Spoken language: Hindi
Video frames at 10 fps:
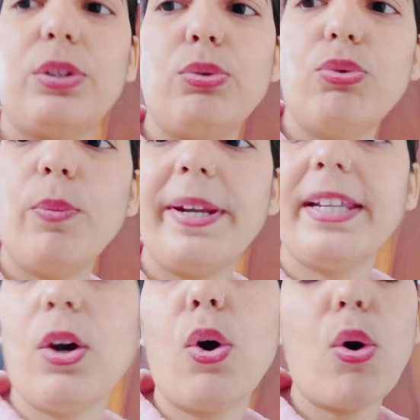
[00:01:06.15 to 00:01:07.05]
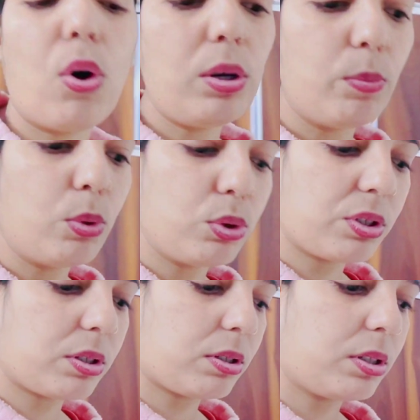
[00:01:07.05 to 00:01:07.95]
तो वो मैंने
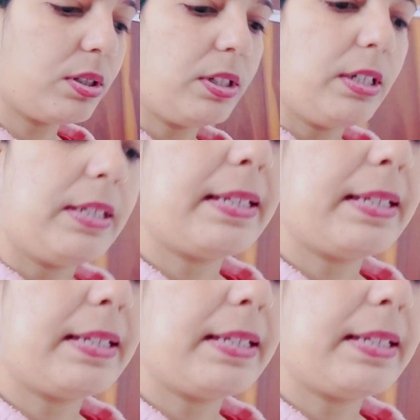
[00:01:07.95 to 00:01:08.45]
ऑलमोस्ट